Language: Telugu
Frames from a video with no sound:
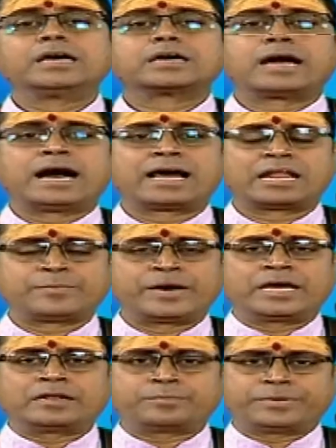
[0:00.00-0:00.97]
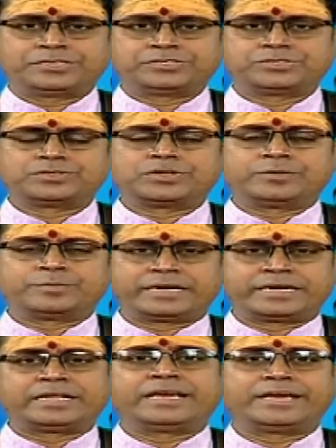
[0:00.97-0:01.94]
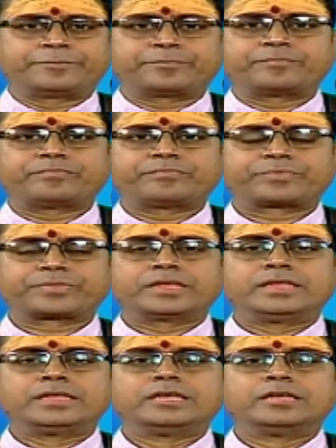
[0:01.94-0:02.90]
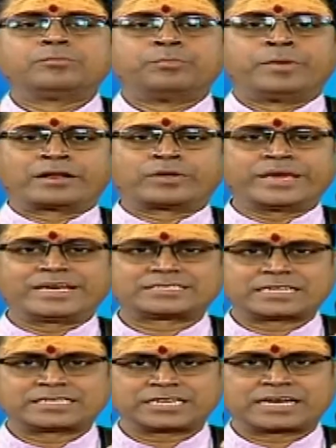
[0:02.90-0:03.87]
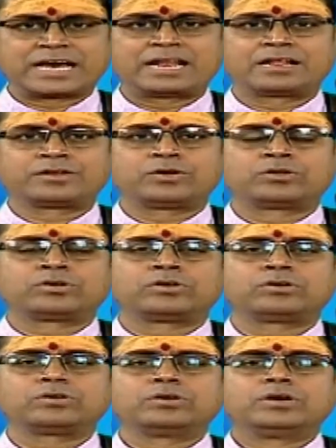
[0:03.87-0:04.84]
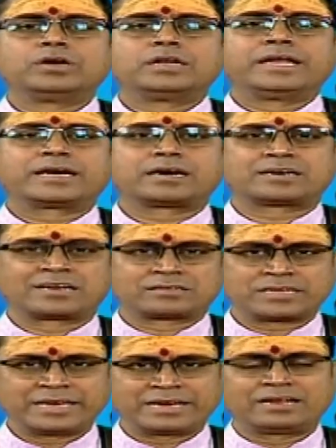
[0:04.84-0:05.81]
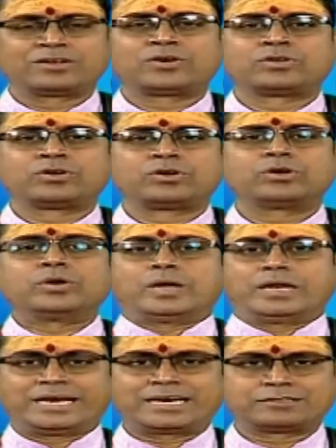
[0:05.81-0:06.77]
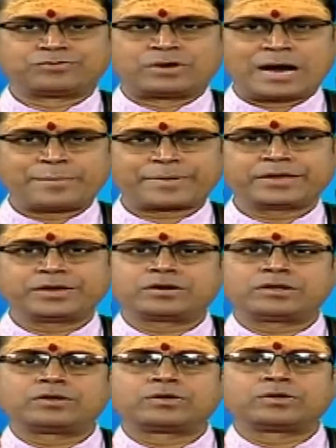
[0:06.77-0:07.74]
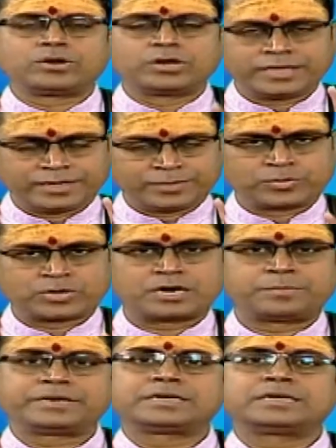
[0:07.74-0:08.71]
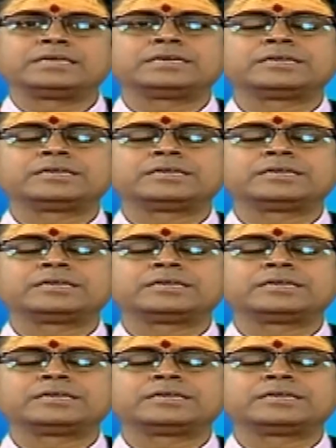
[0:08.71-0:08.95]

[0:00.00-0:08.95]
కాలమాన పరిస్థితుల్ని బట్టి మనం ఏ సత్యకాలంలోనో లేక కృతయుగంలోనో లేక ద్వాపరయుగంలోనో లేము కాబట్టి